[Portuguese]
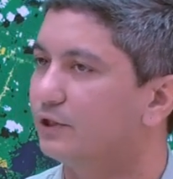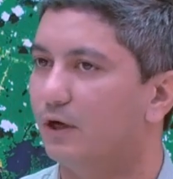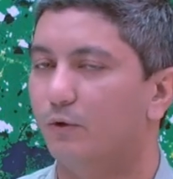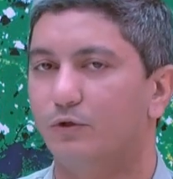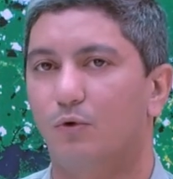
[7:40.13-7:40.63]
que
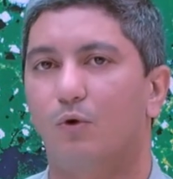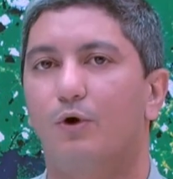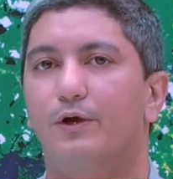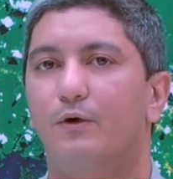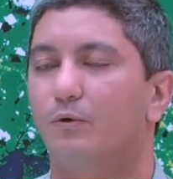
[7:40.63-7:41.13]
é o que
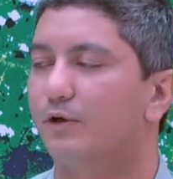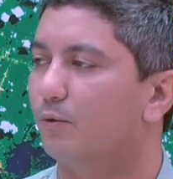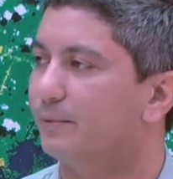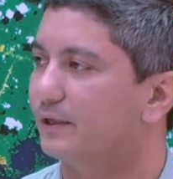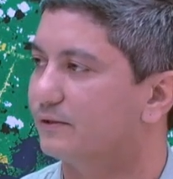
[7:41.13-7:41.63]
ocorreu na
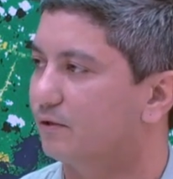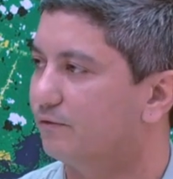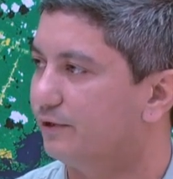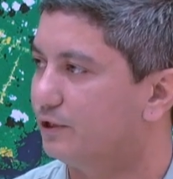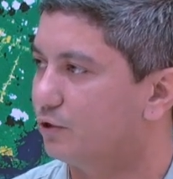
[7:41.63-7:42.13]
Operação
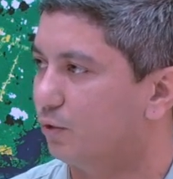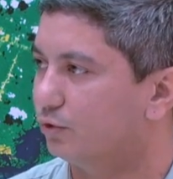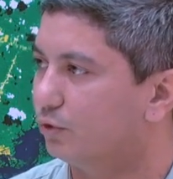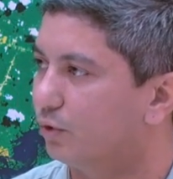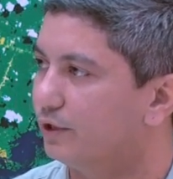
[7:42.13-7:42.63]
Verde
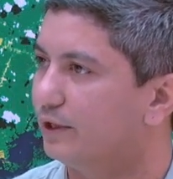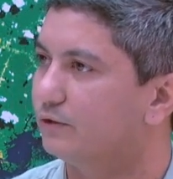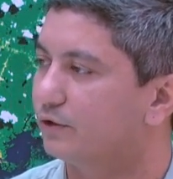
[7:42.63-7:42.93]
Rondônia em